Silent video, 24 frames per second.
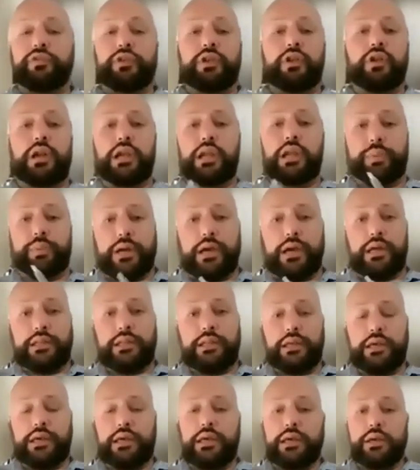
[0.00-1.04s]
fino alla
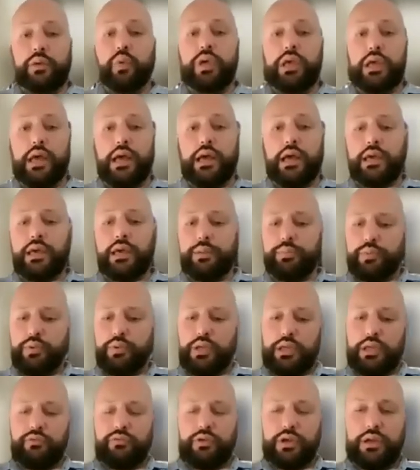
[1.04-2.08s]
pratica e qui anche
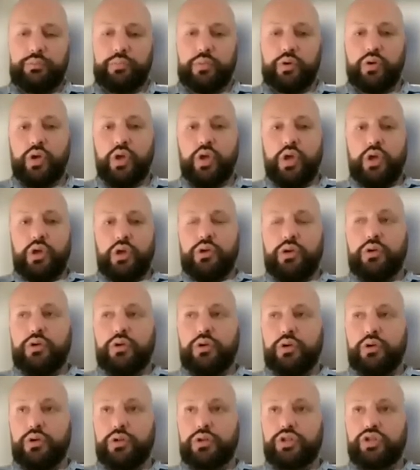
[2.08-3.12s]
poi avremo
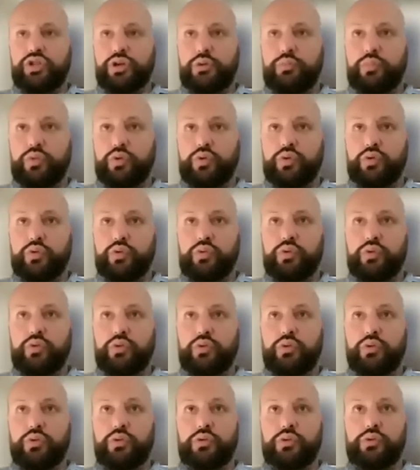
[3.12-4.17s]
eh, diciamo
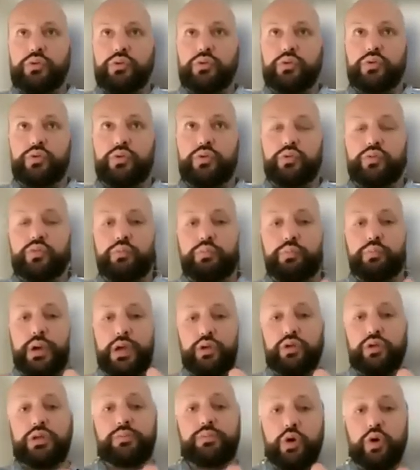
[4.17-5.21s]
un, uh, un,
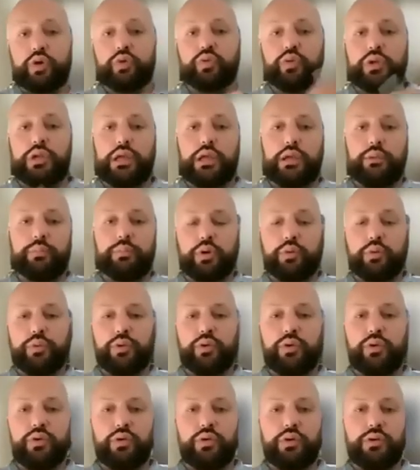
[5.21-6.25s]
paio di moduli
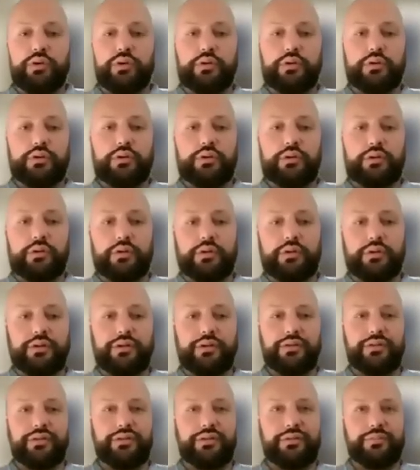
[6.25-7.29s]
proprio uh,
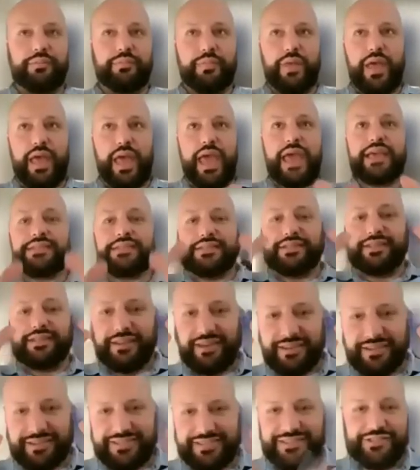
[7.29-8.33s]
uh,
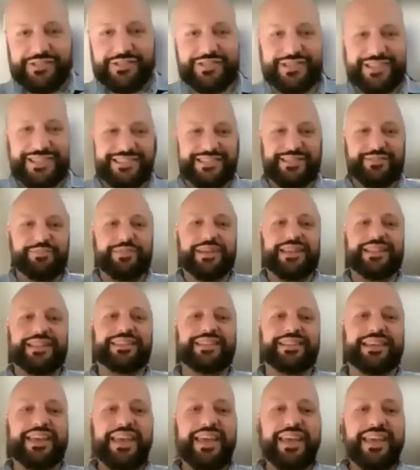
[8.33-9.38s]
esteri
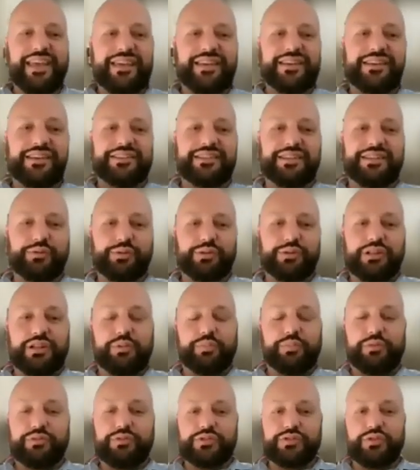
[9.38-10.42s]
sostanzialmente eh, tenuti
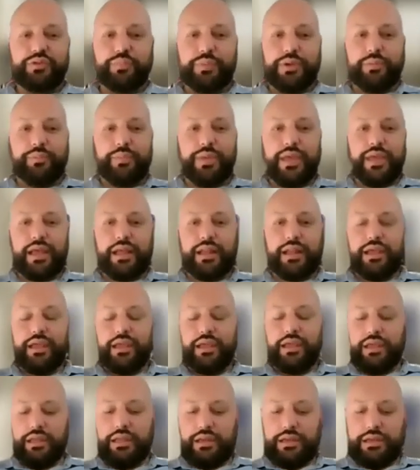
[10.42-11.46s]
dal professor
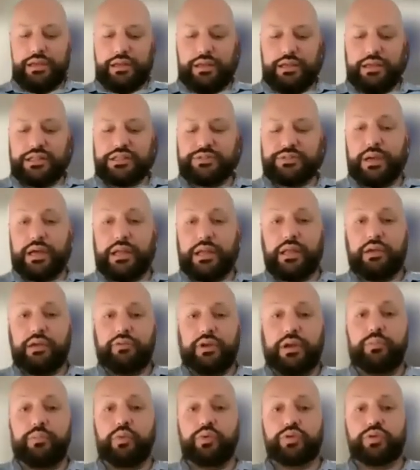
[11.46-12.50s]
Palmieri in, in Spagna,
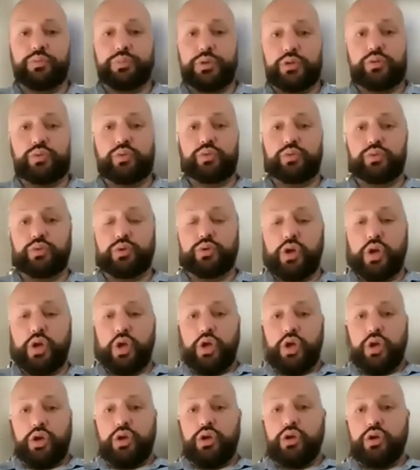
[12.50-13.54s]
avremo soprattutto
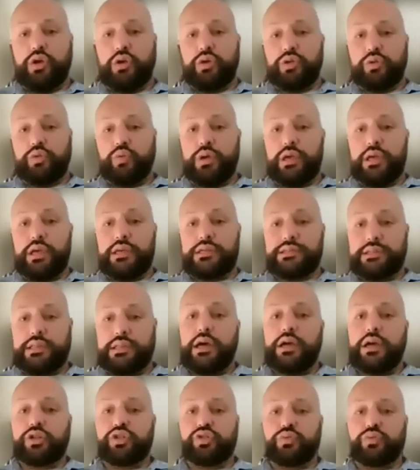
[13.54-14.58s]
eh, due
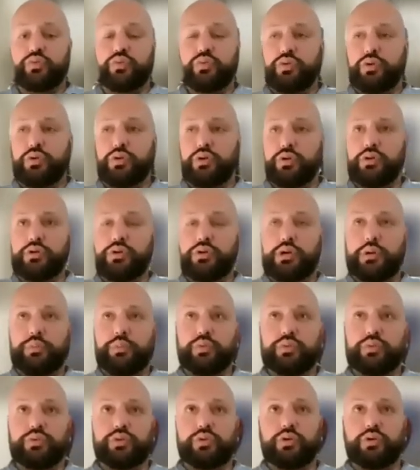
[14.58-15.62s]
stage, uno eh,
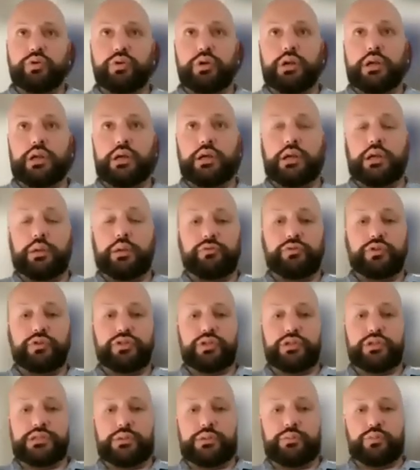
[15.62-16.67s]
appunto con la
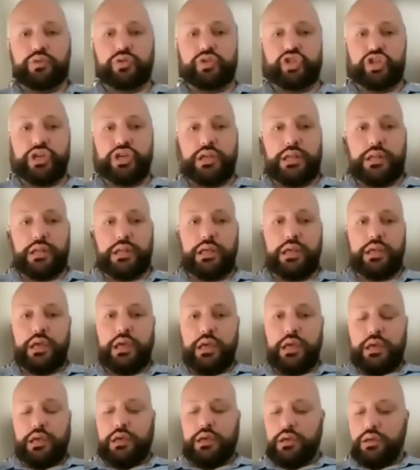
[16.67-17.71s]
professoressa Mongelli eh,
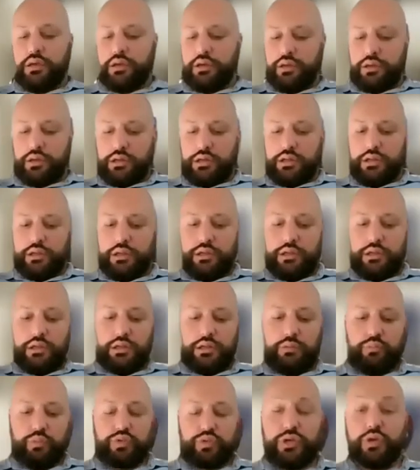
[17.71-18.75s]
al
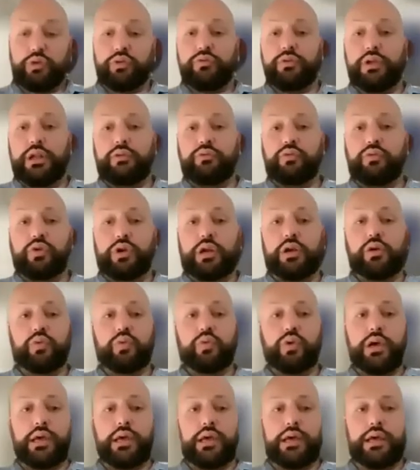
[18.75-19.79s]
museo dove lavora a
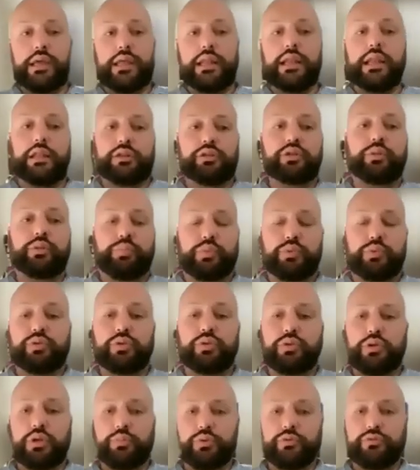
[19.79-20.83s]
Lucca e l'altro
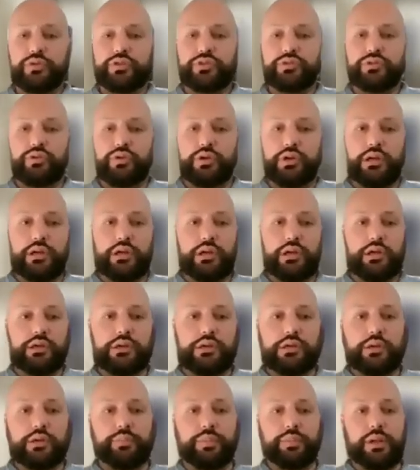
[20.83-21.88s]
appunto con il professor
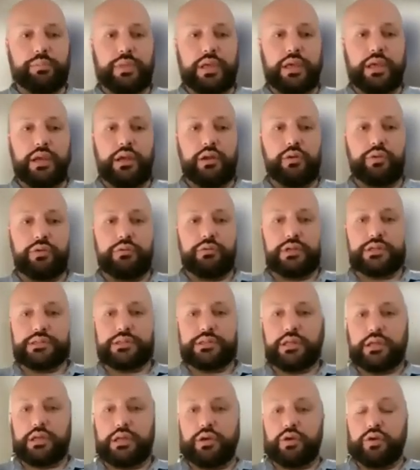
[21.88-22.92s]
eh, Palmieri
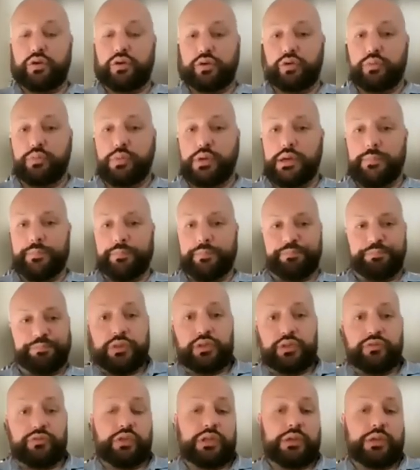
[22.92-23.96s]
all'Università di Cordoba.
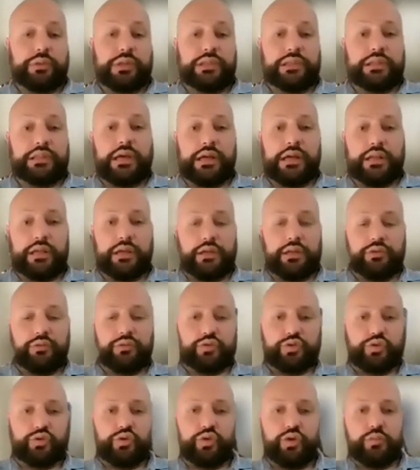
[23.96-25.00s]
Aspetto fondamentale,
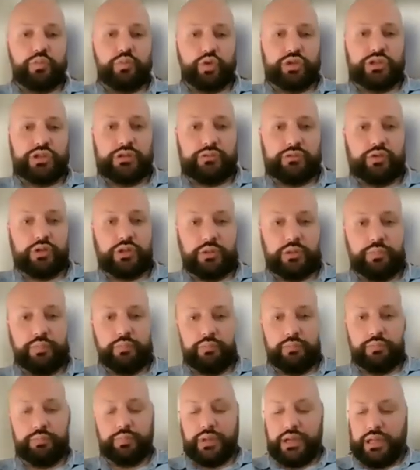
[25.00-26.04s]
non solo il motivo del
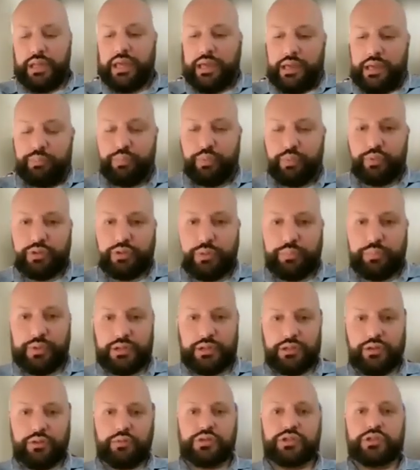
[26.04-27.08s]
perché appunto è
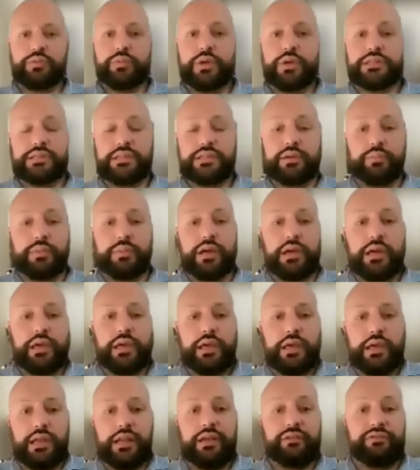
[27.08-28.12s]
partito questo master, ma
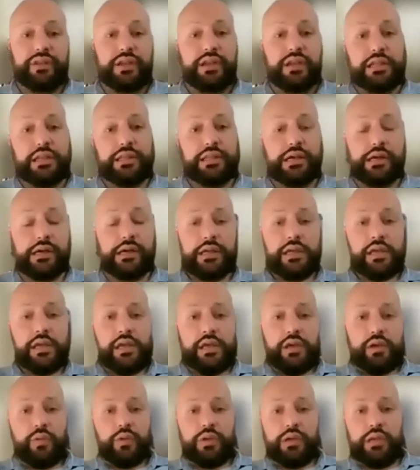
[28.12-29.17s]
anche la finalità,
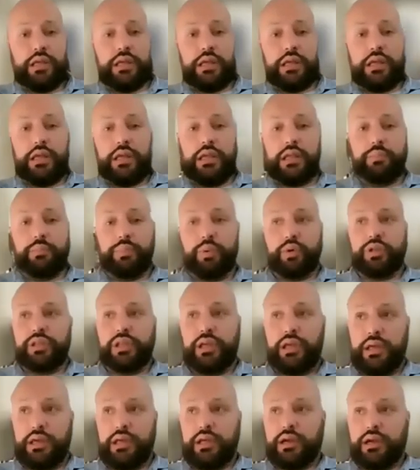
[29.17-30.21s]
quindi il
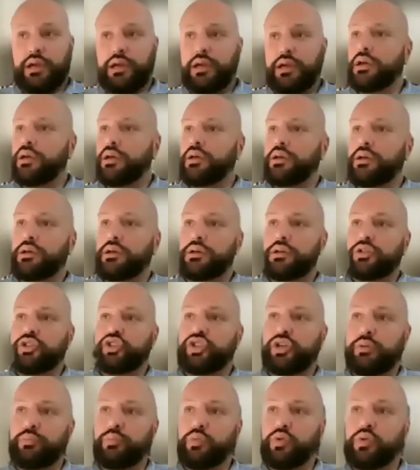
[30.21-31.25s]
poter, eh,
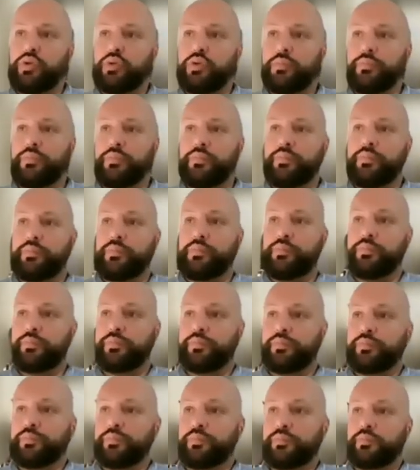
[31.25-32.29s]
diciamo, mh,
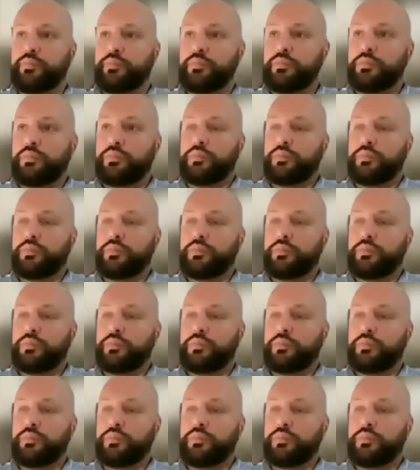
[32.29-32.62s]
mm,